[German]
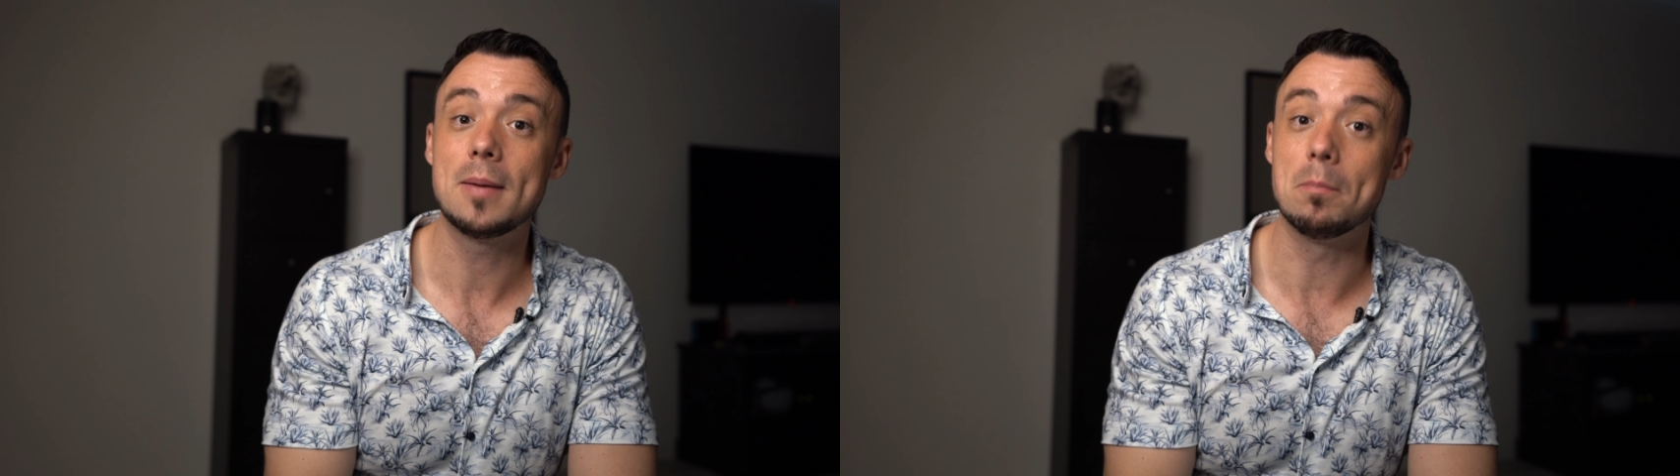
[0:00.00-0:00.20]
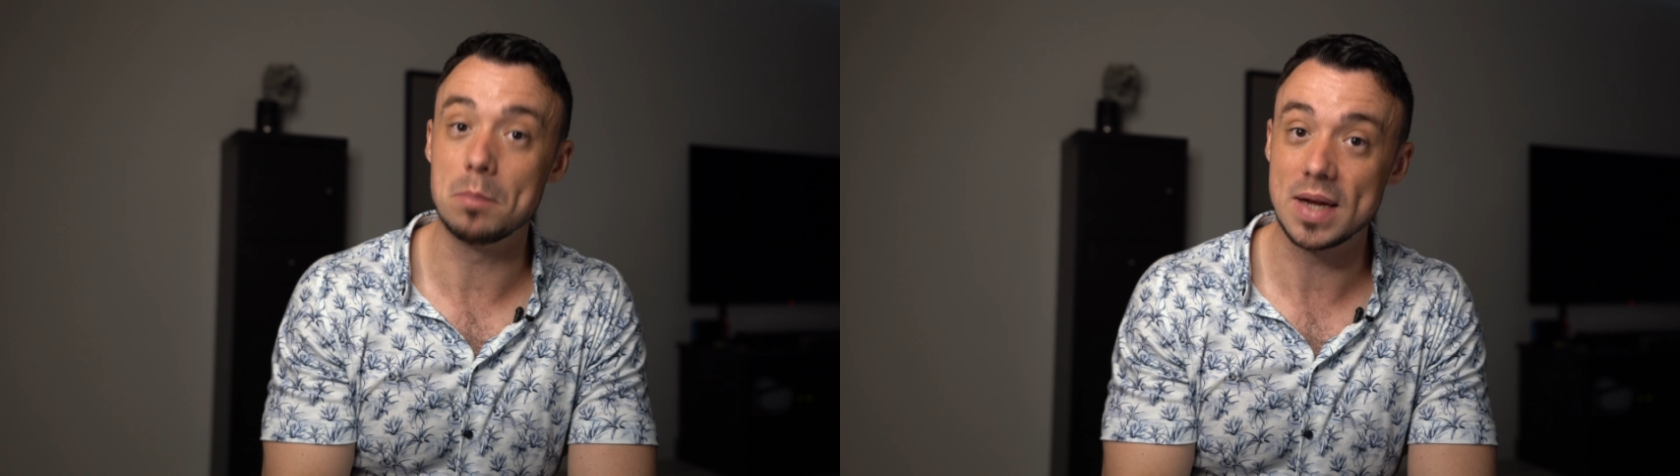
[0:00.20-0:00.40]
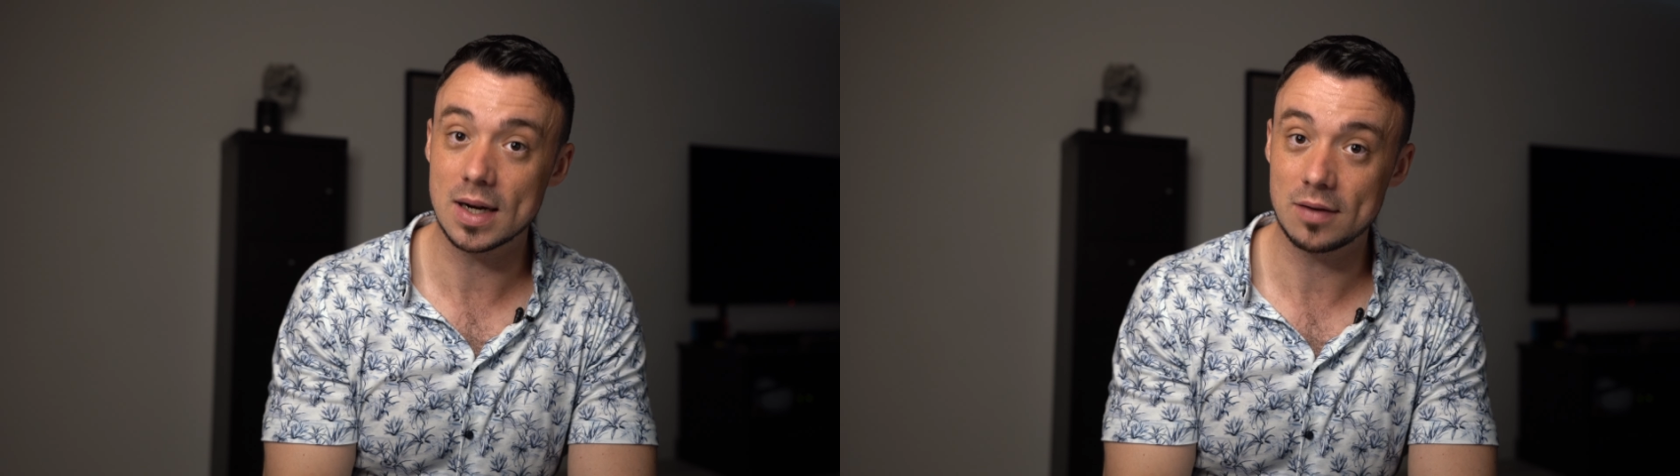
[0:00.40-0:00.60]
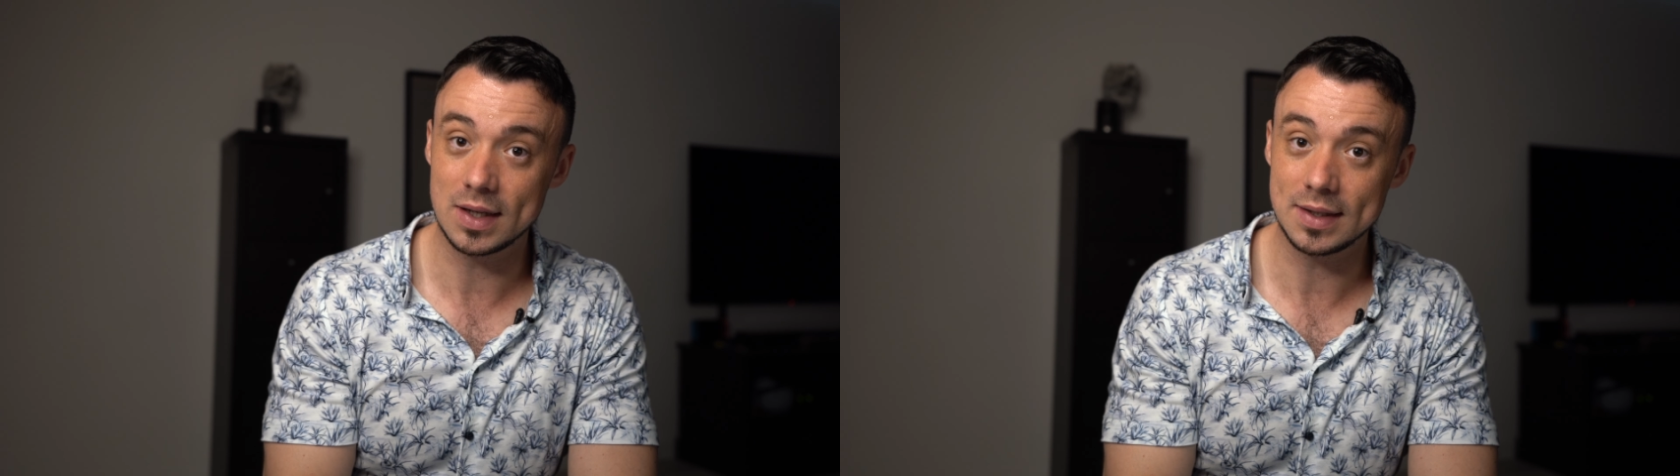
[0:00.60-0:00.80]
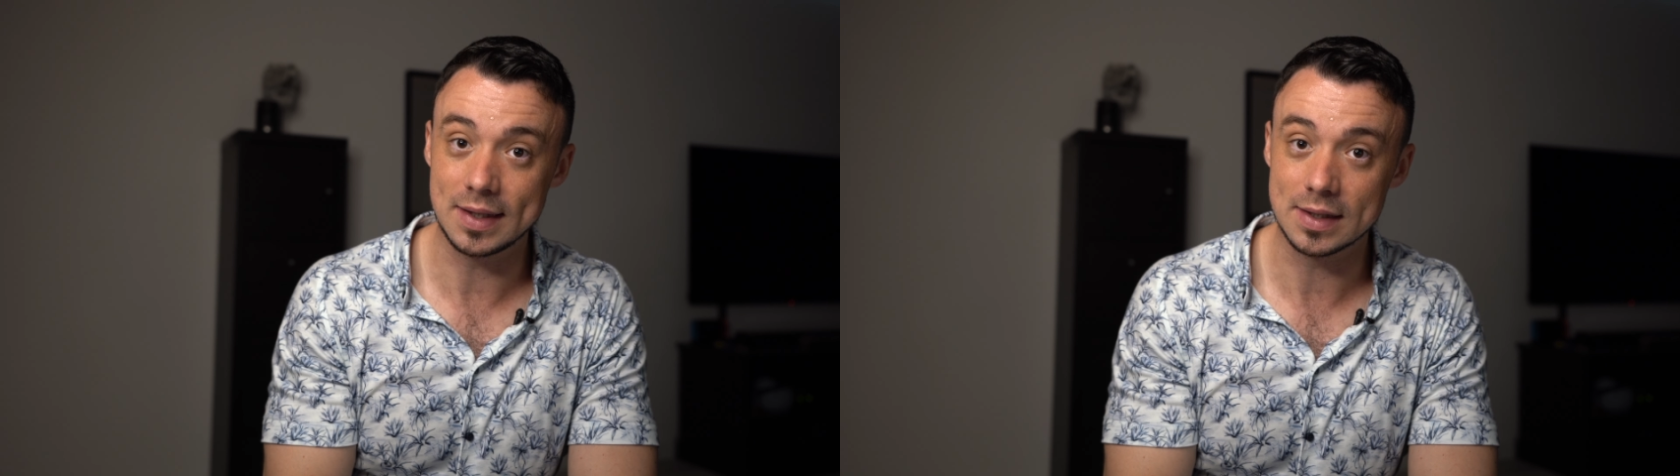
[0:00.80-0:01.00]
mehr
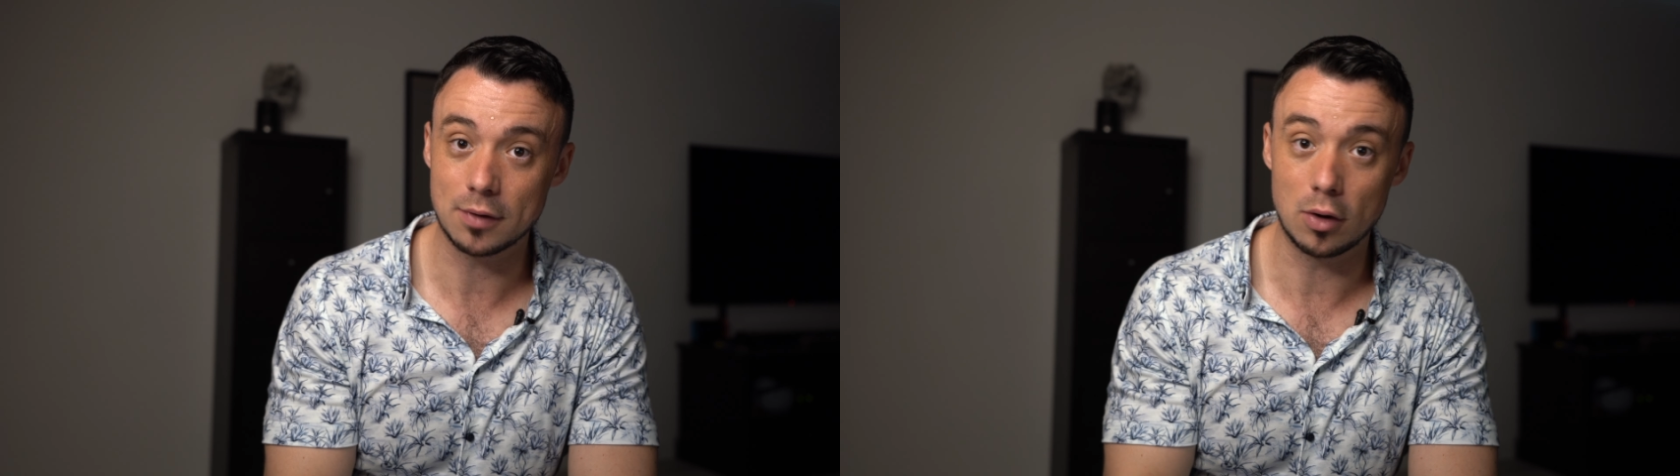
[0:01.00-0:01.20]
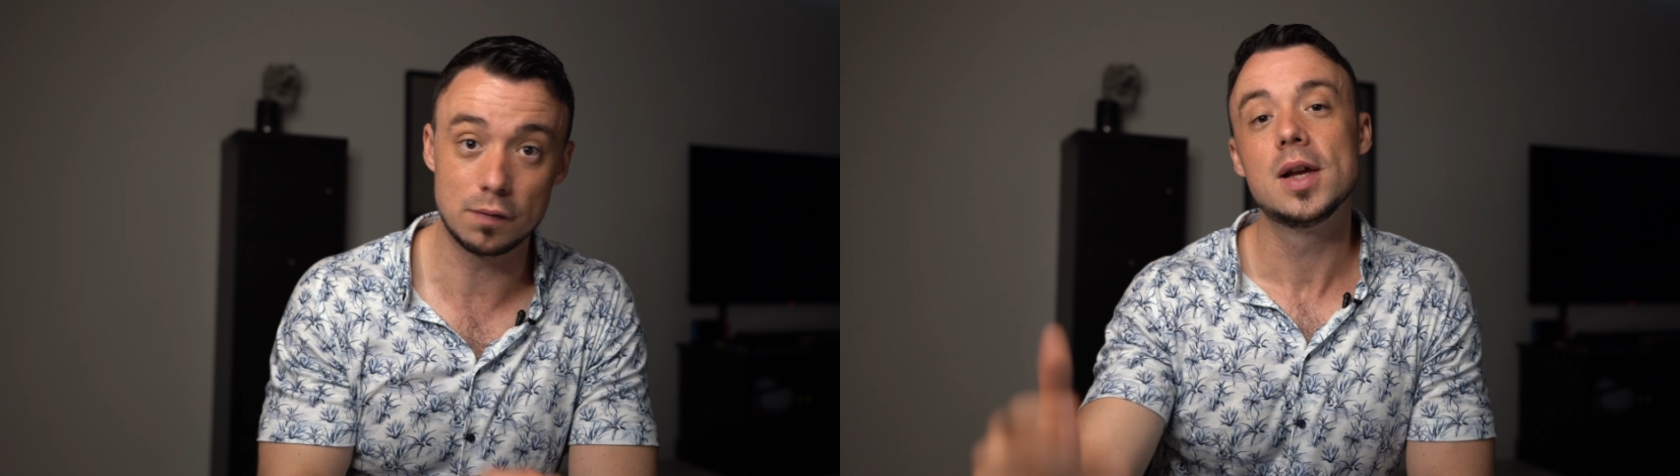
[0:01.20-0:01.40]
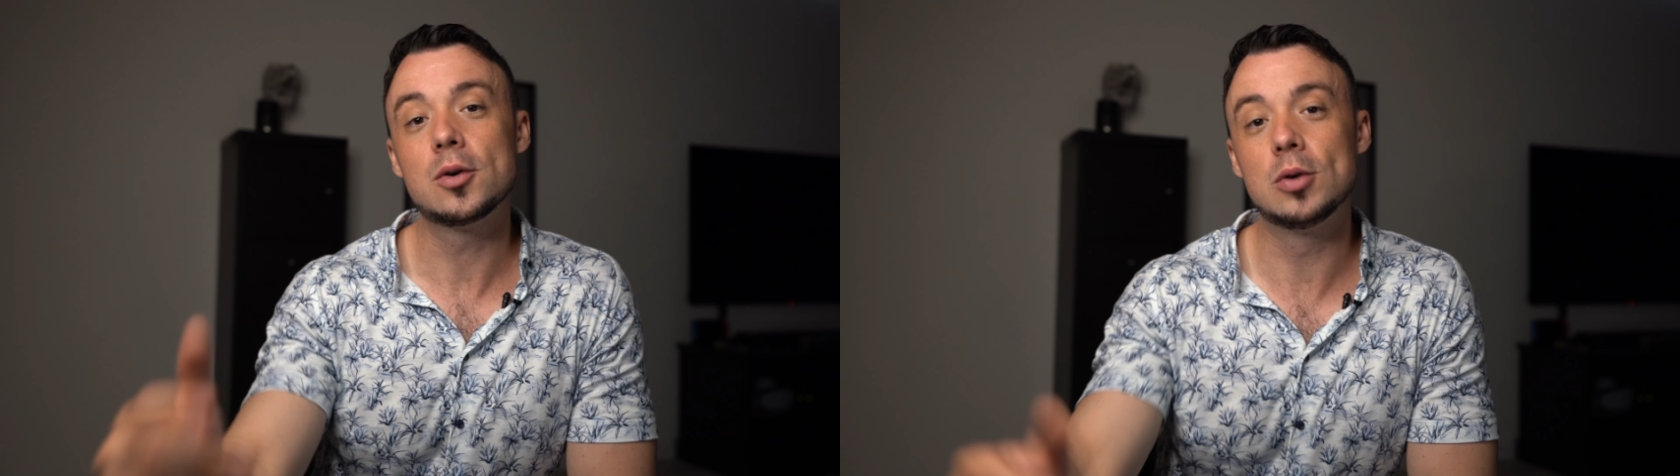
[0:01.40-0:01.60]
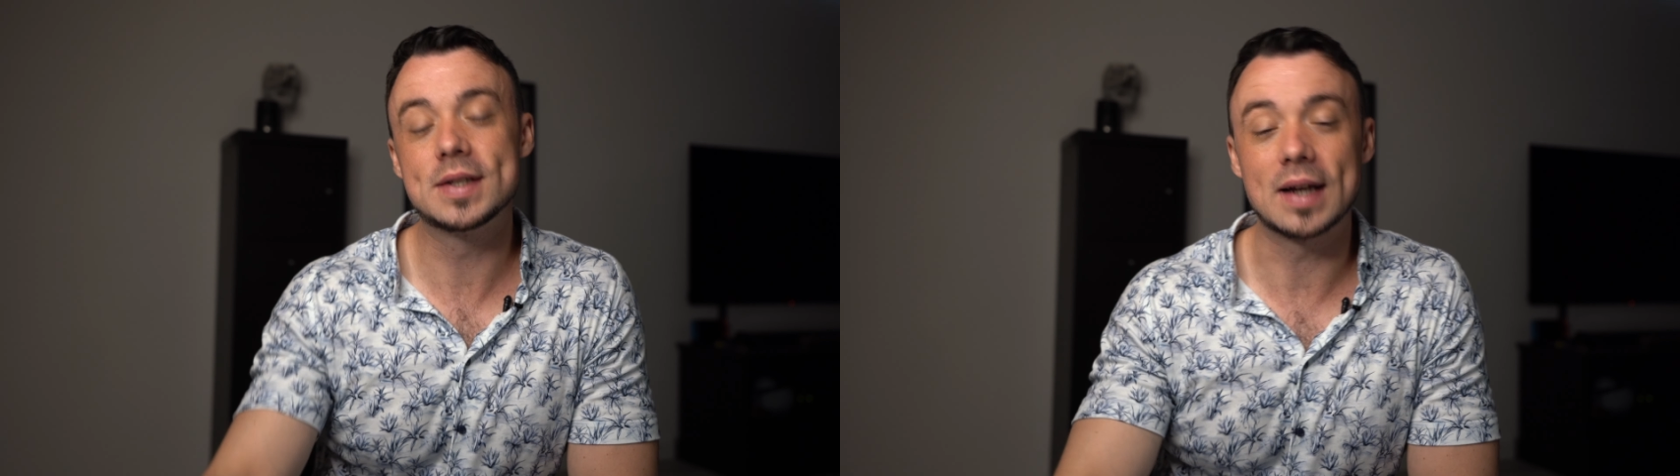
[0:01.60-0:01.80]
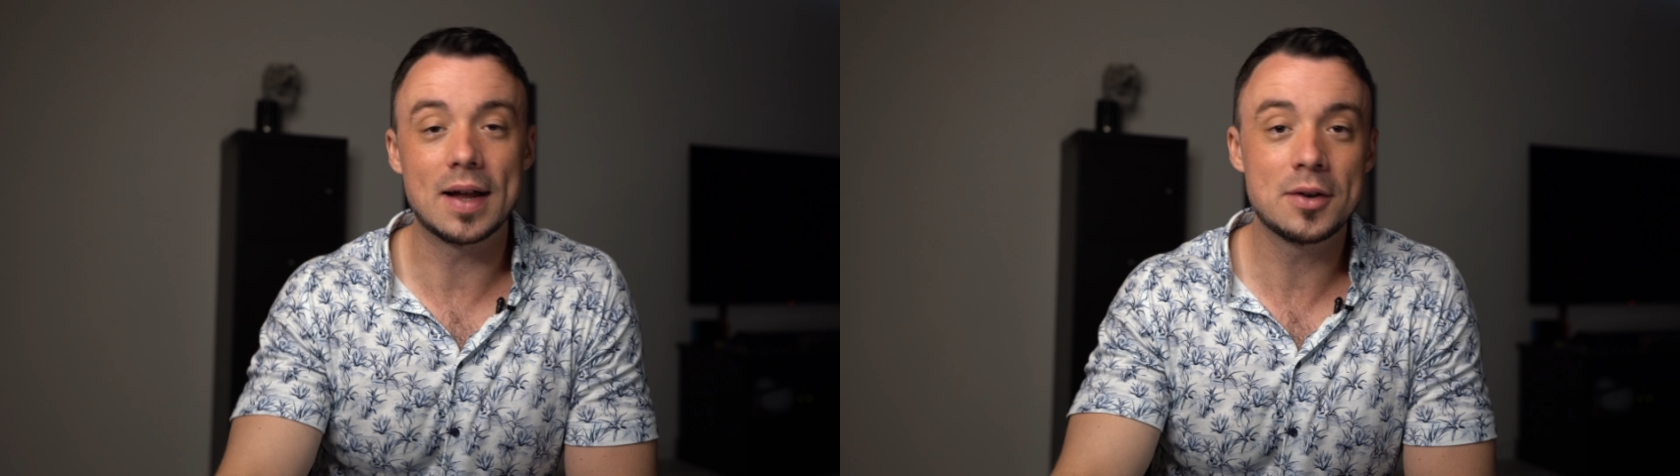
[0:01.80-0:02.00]
Qualitätsfrauen finden.
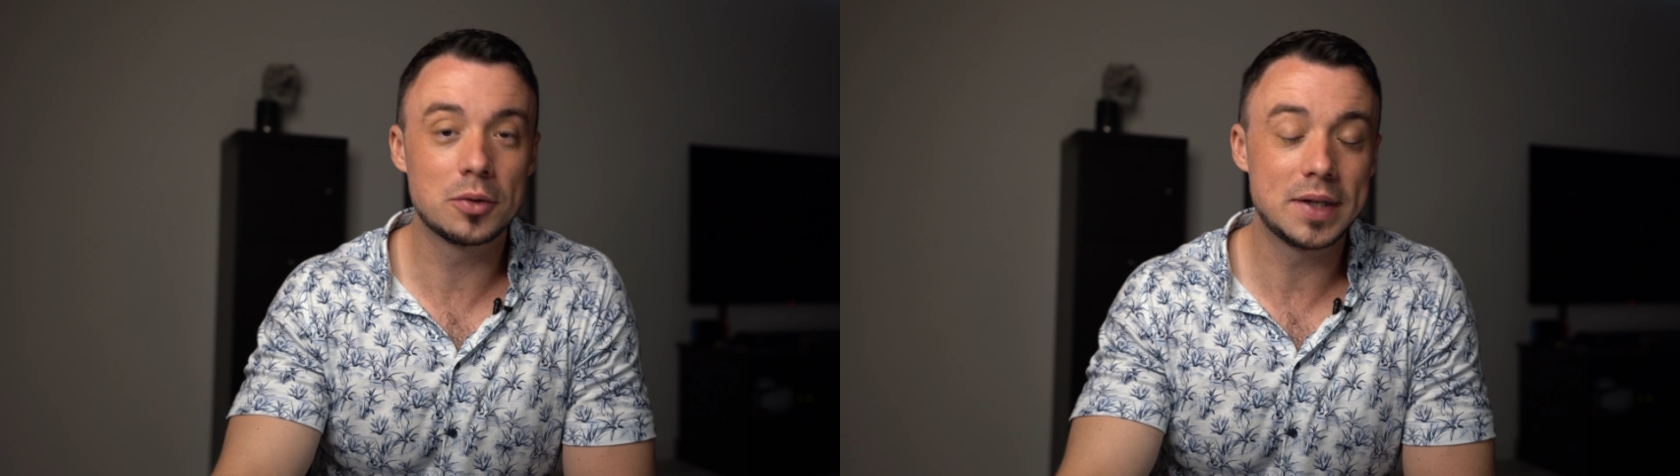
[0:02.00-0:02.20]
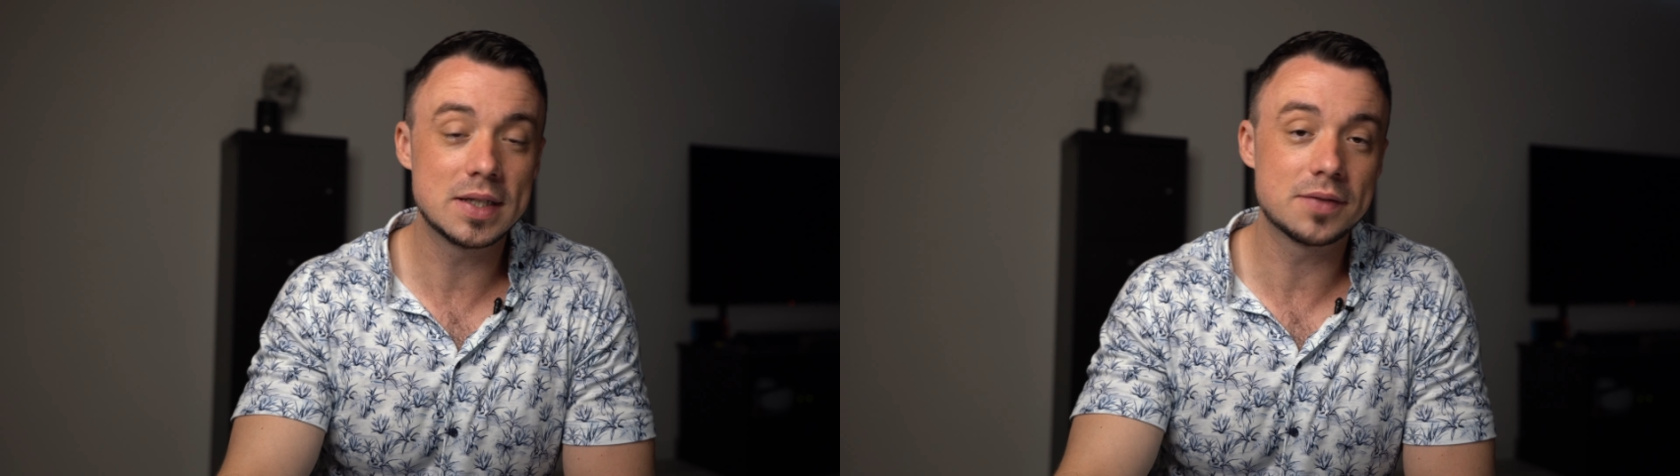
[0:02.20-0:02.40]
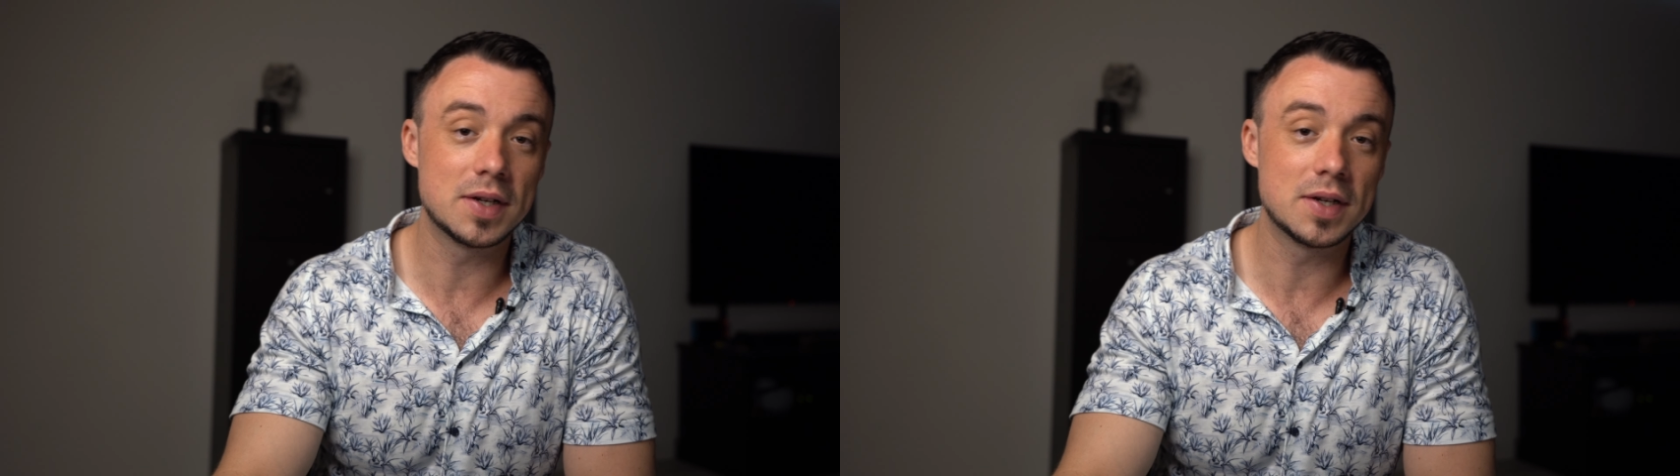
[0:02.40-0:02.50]
Kurze Randnotiz,